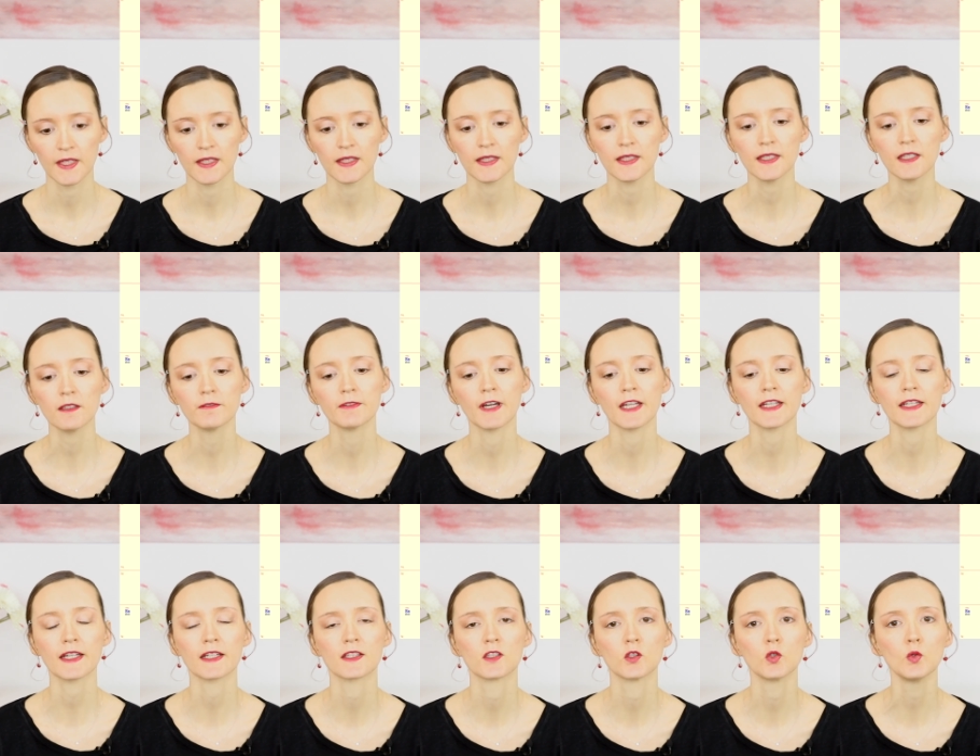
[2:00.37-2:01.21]
Hier
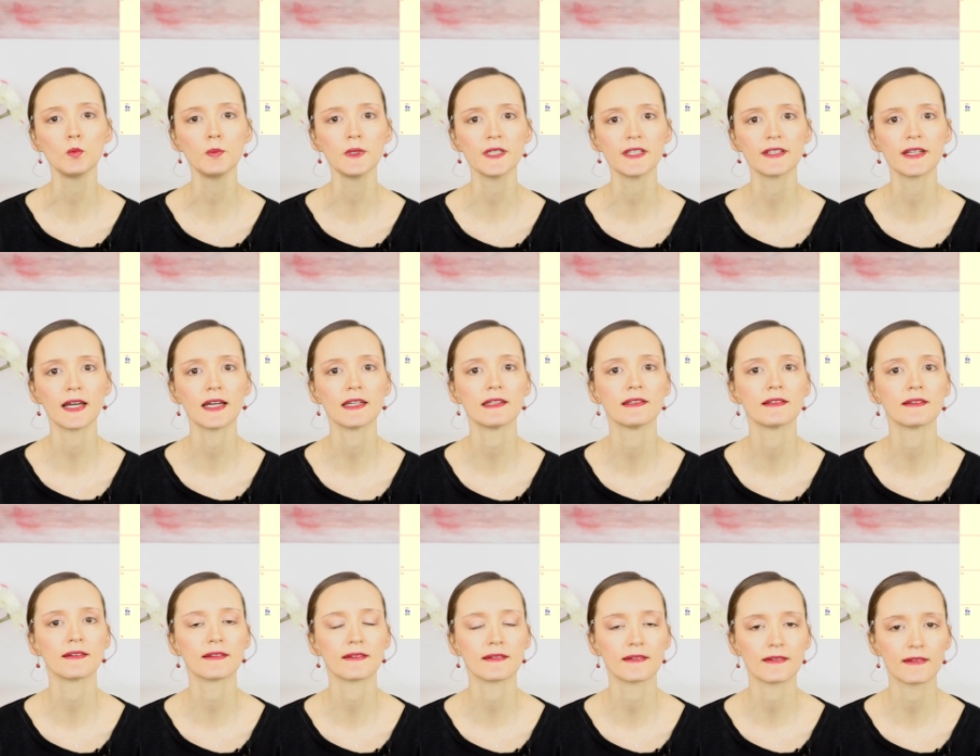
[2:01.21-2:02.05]
wandert Jupiter
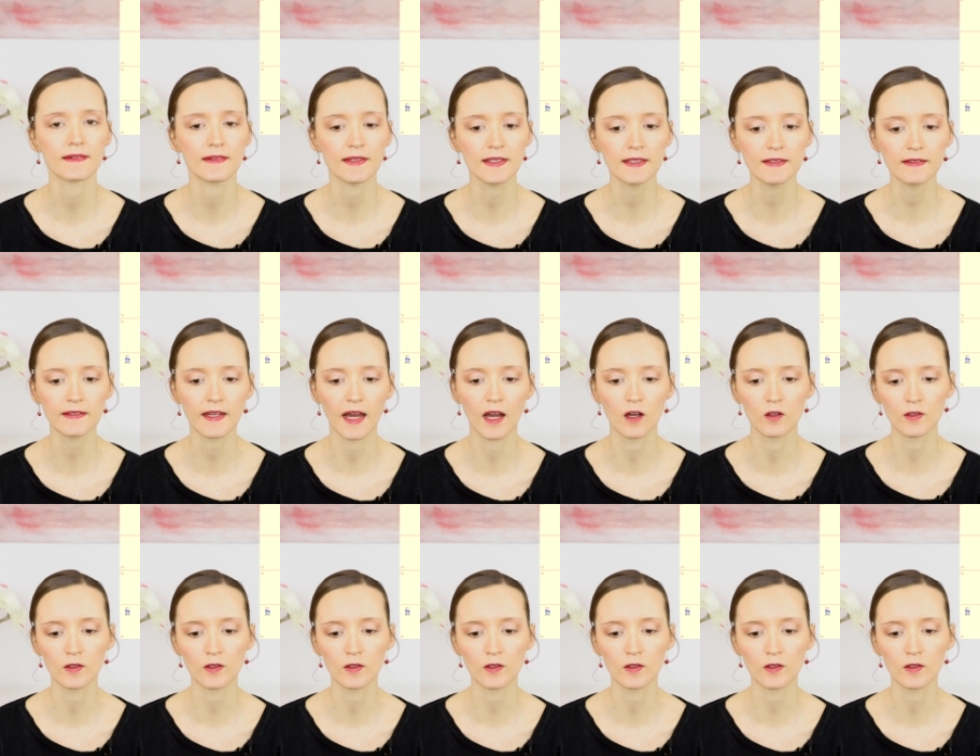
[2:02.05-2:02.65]
ins zehnte